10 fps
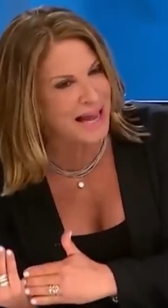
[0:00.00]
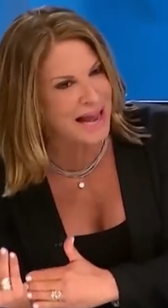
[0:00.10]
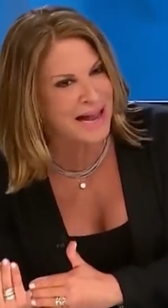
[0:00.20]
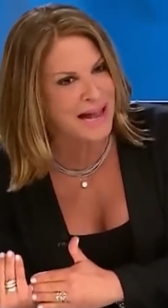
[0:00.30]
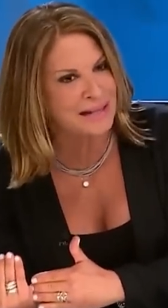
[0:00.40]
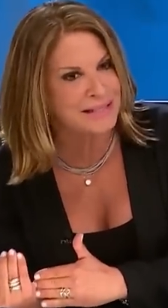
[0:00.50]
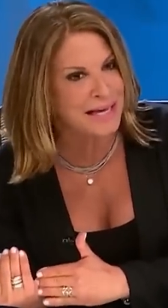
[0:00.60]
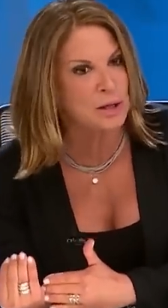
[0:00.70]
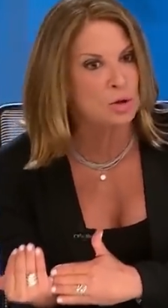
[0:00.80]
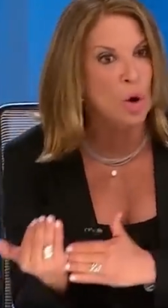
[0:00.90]
haga
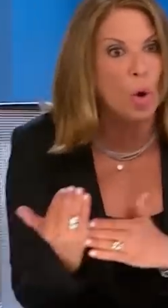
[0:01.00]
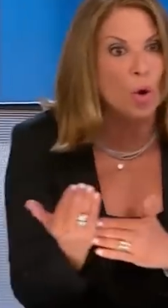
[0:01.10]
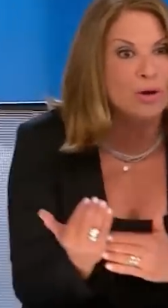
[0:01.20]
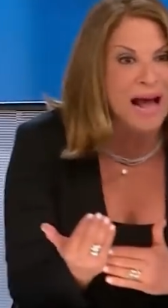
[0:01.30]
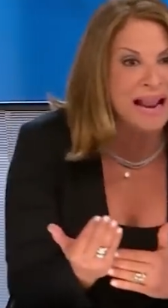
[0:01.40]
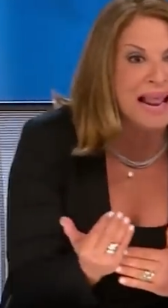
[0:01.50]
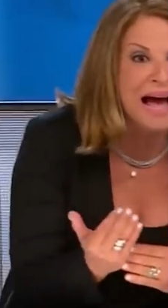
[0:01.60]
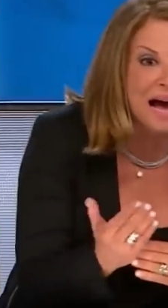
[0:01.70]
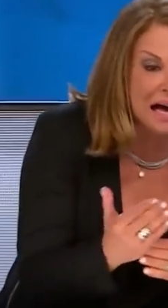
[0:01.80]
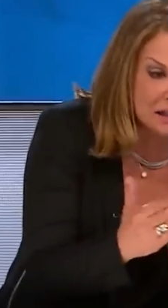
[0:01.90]
sexo oral
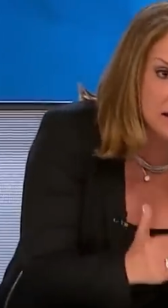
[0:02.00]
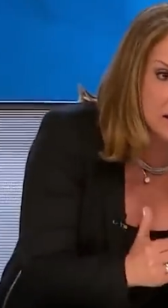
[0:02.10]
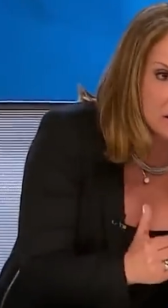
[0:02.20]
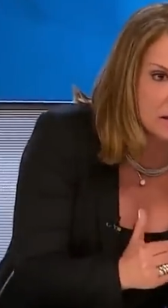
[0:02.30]
a ti.